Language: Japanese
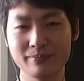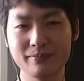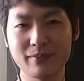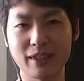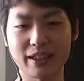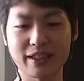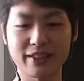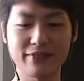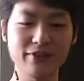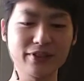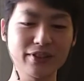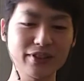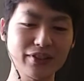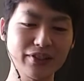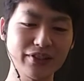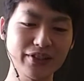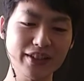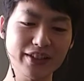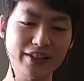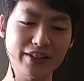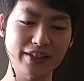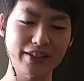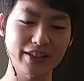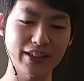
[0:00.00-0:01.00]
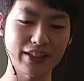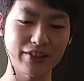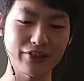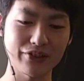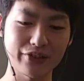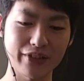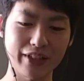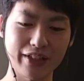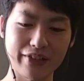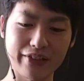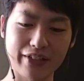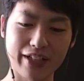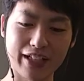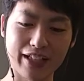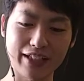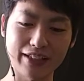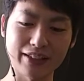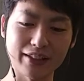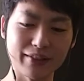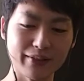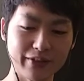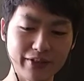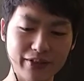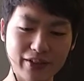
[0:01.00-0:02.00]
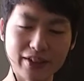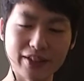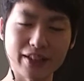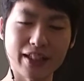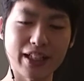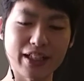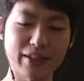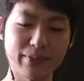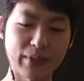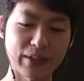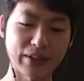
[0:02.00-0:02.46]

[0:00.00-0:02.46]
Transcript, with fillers: まあ自分個人としてはどうなのかなって思いますね。